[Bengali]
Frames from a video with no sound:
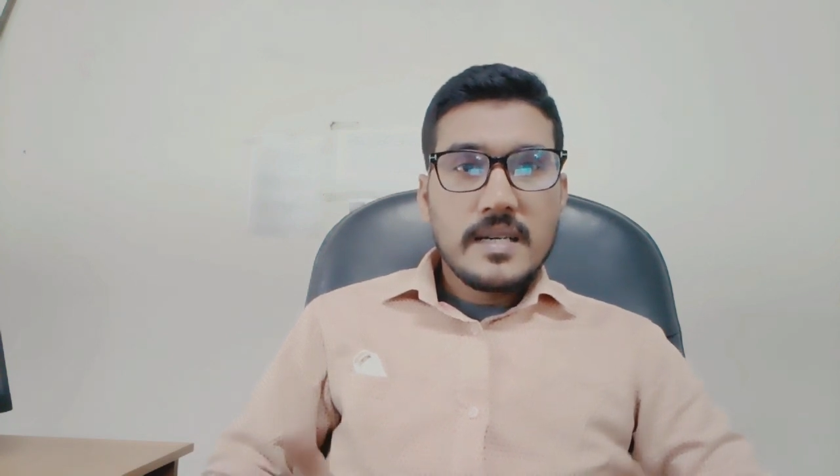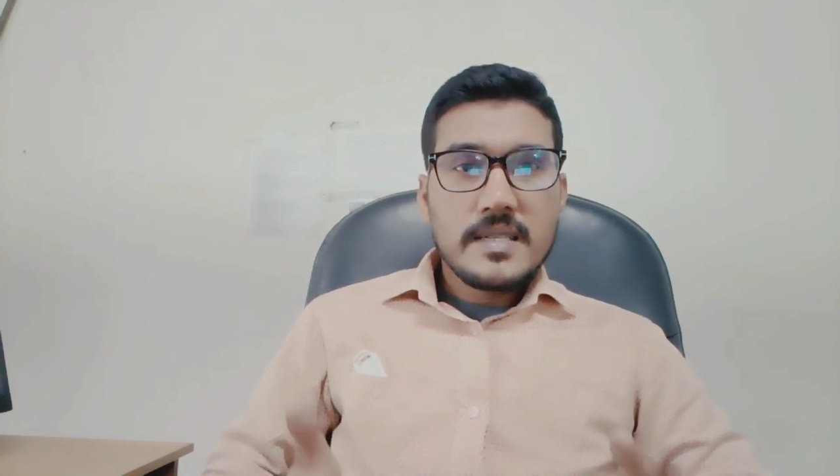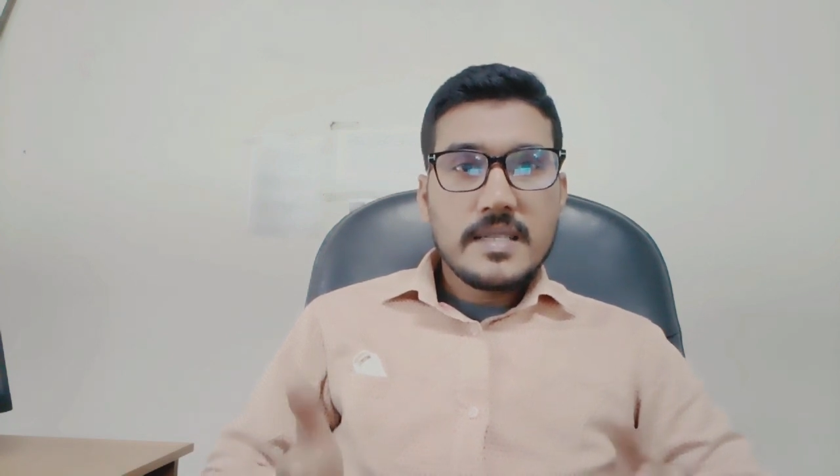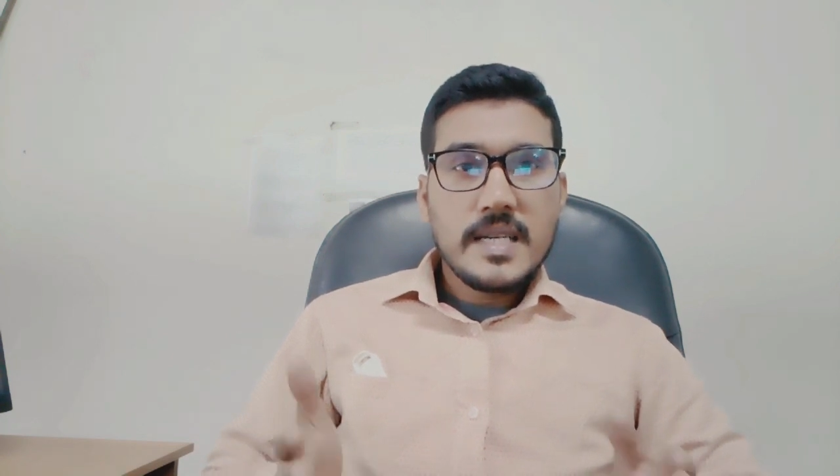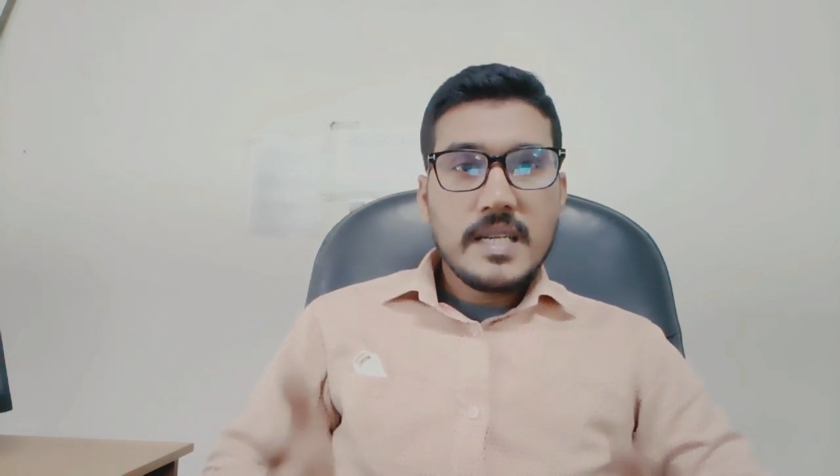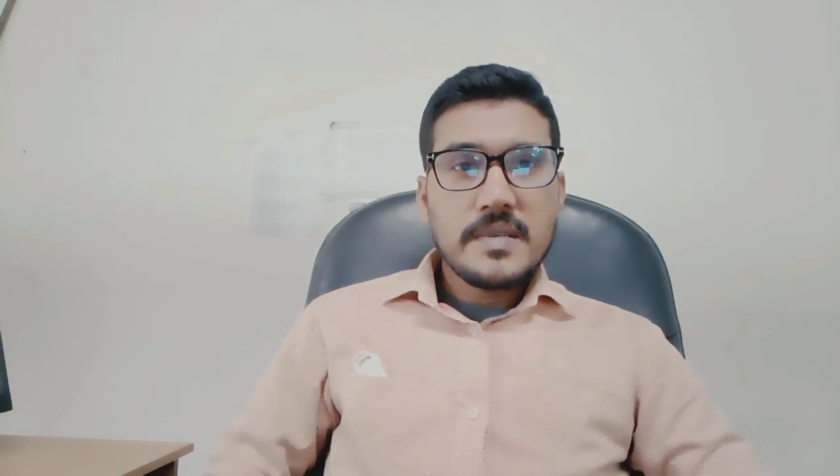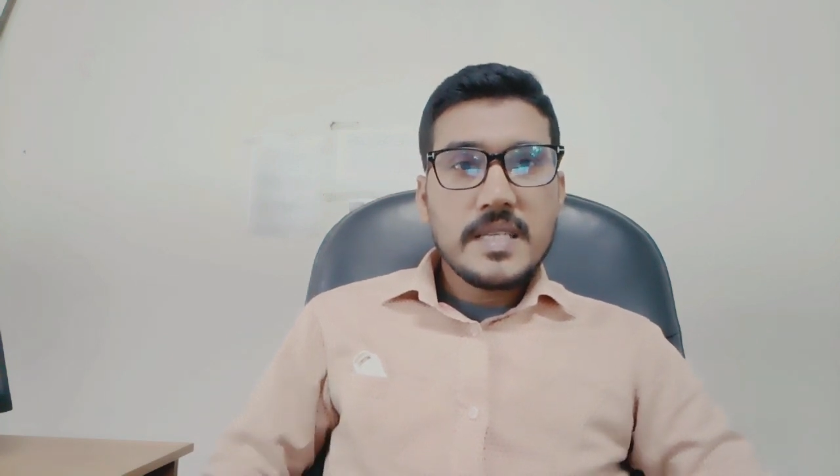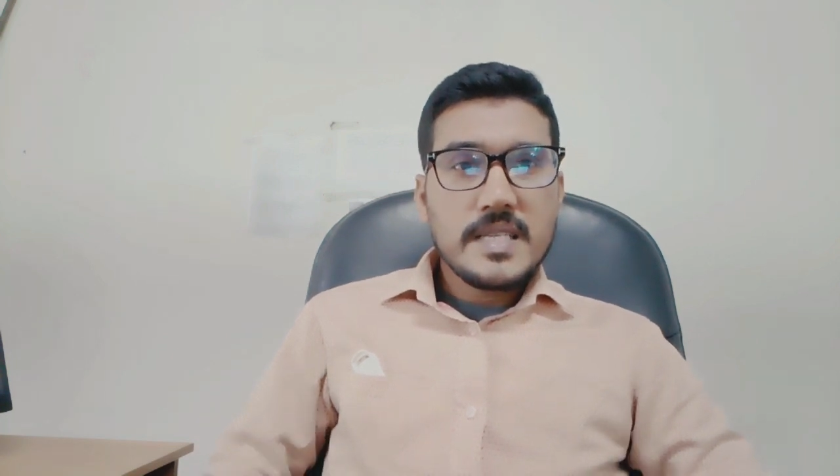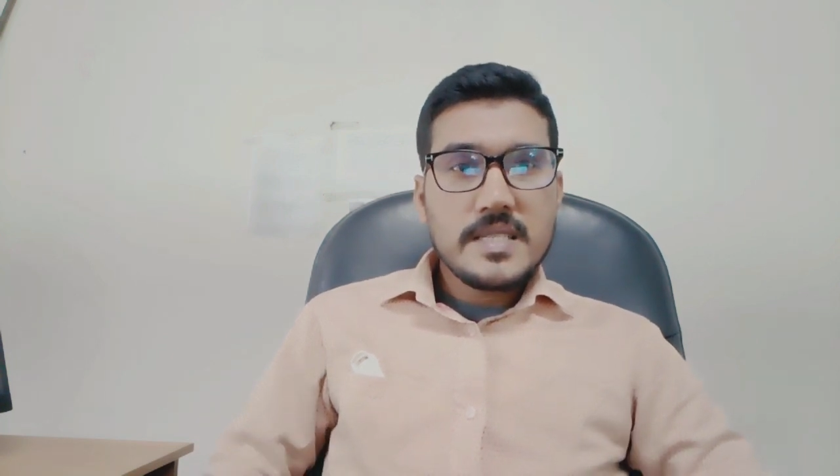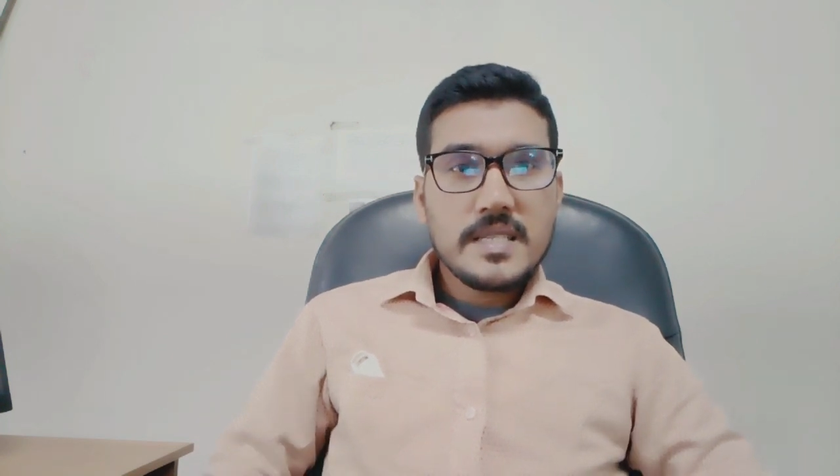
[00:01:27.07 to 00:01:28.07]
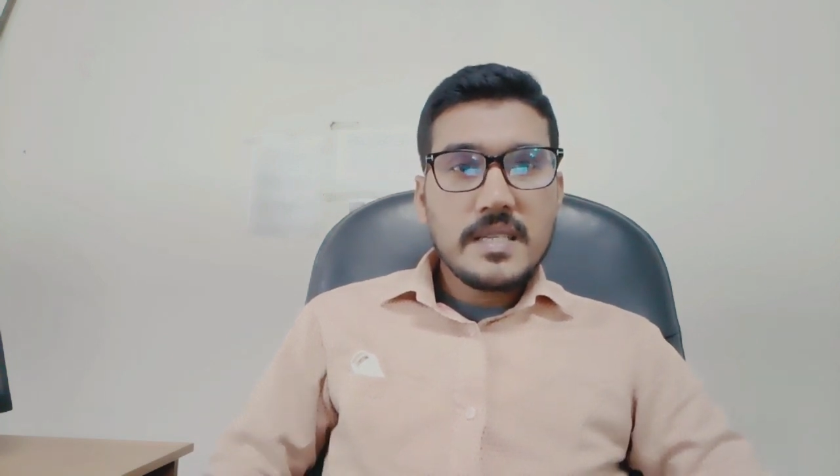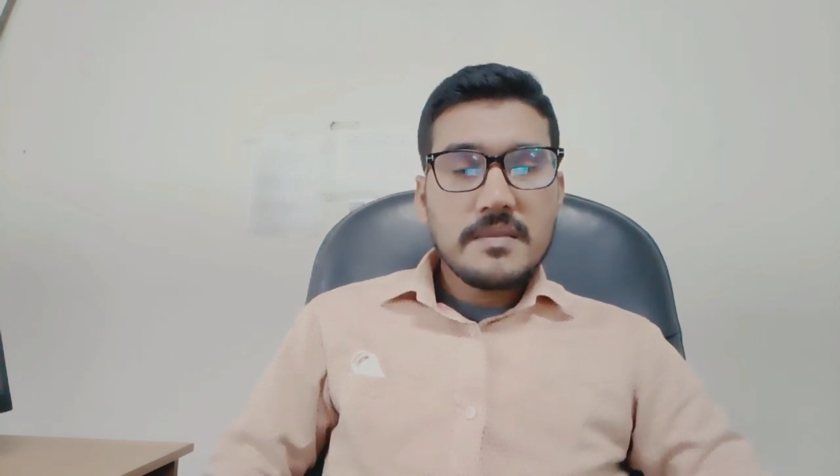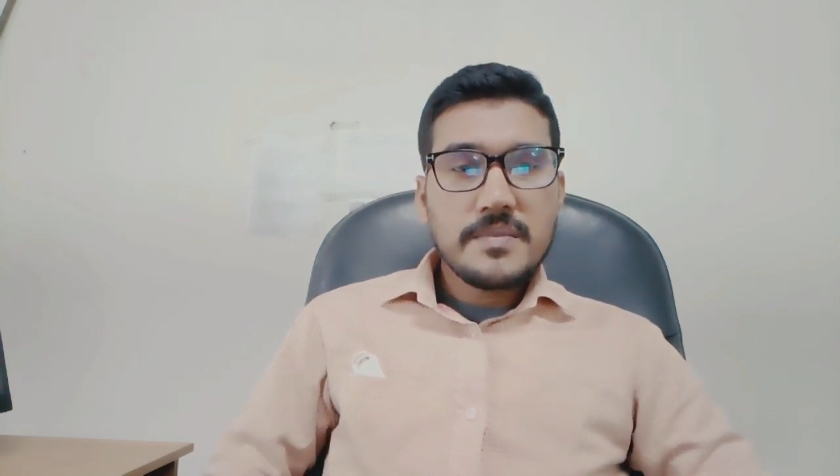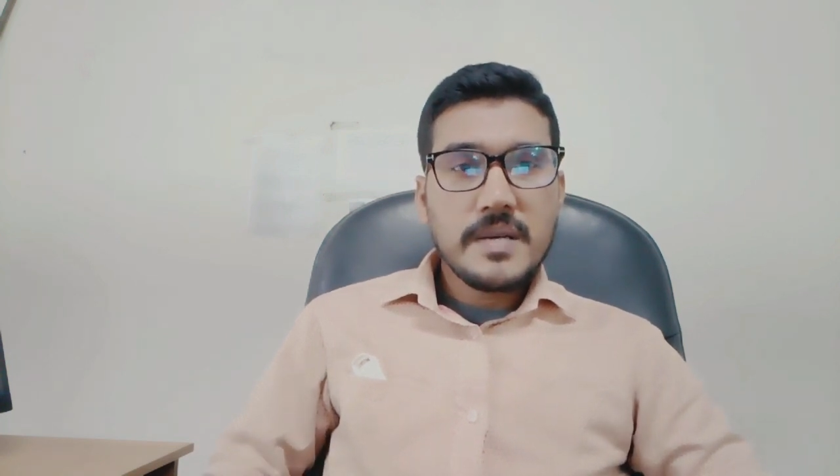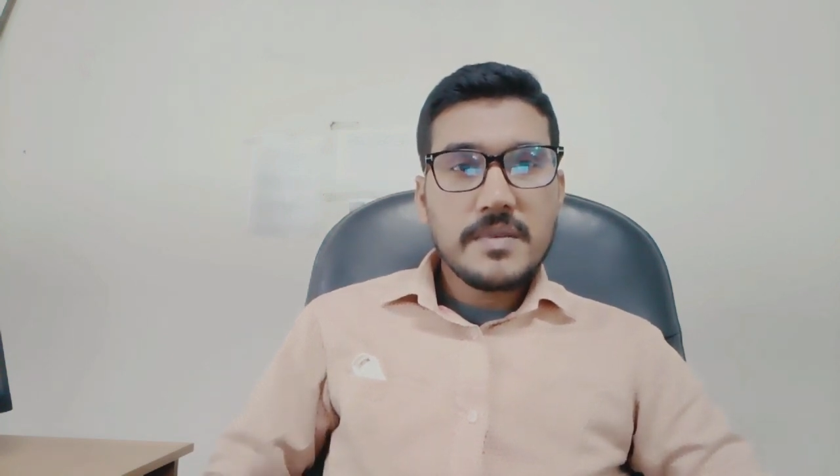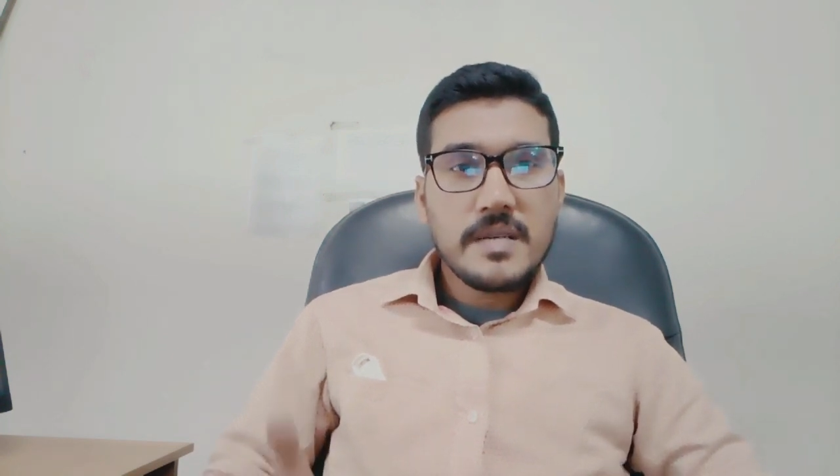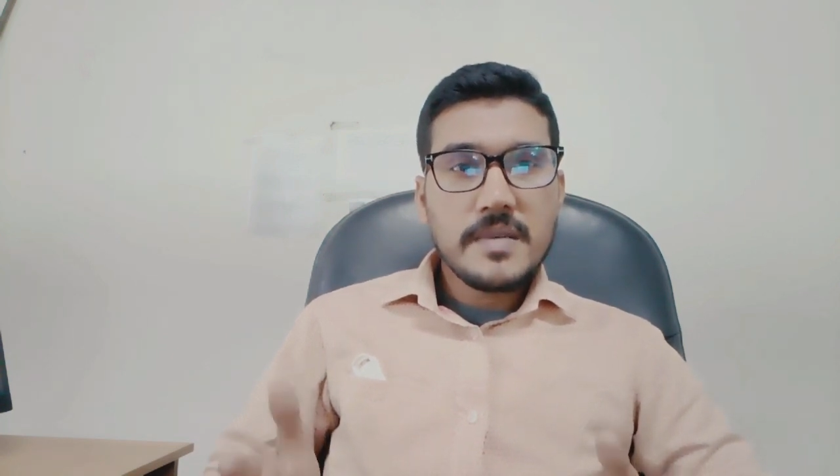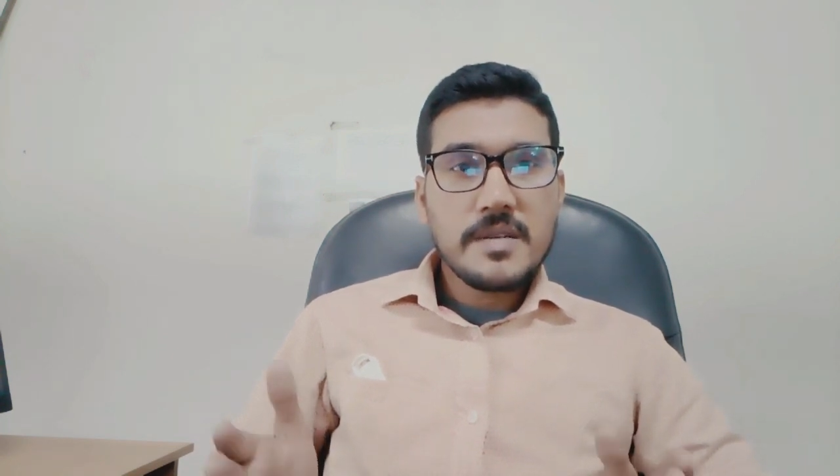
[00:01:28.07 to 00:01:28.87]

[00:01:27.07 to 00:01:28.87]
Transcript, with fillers: ডেনিম ইন্ডাস্ট্রির ফেব্রিক